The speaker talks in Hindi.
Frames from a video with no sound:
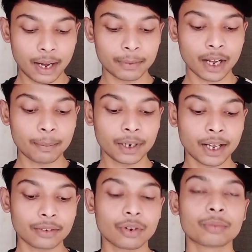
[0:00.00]
अब यहाँ पे
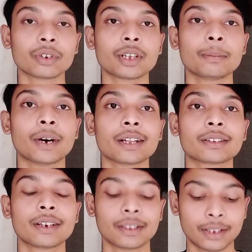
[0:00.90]
नेक्स्ट ऑप्शन की
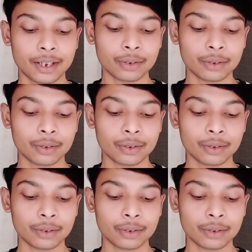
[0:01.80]
बात करते